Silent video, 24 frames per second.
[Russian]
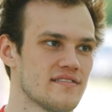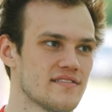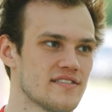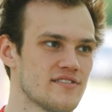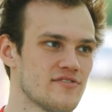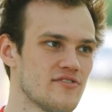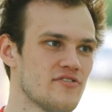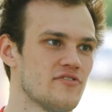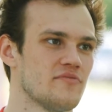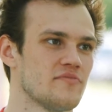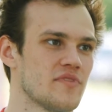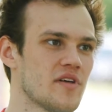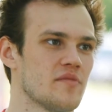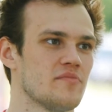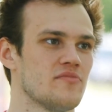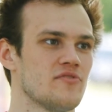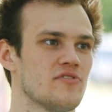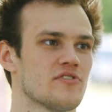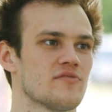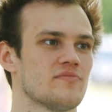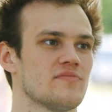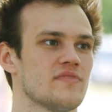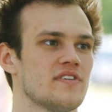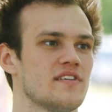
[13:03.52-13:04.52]
с новым
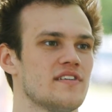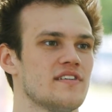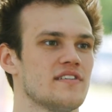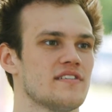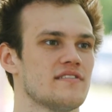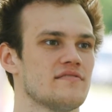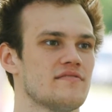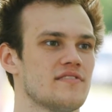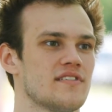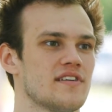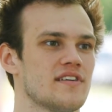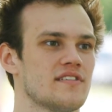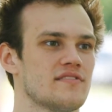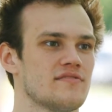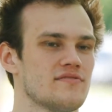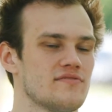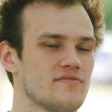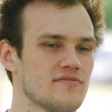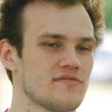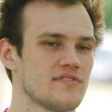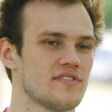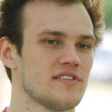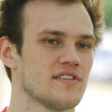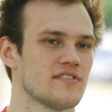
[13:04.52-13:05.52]
набором. Говорят,
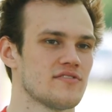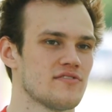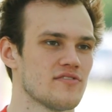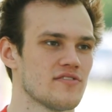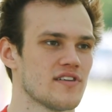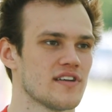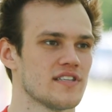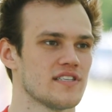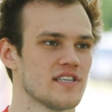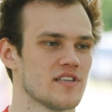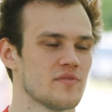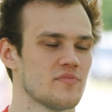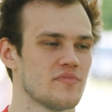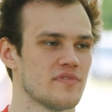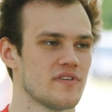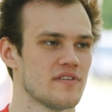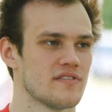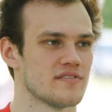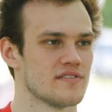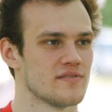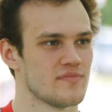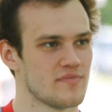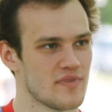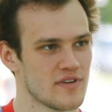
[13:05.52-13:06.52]
ну, те, кто хотят
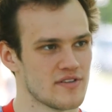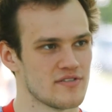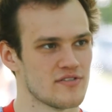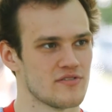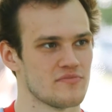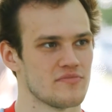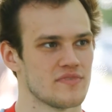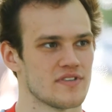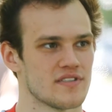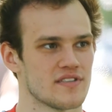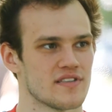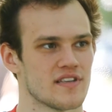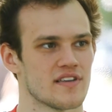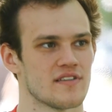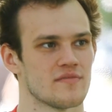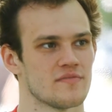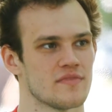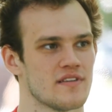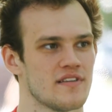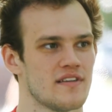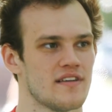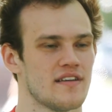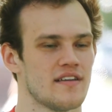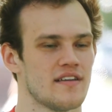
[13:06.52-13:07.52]
плавать, пойдемте с нами.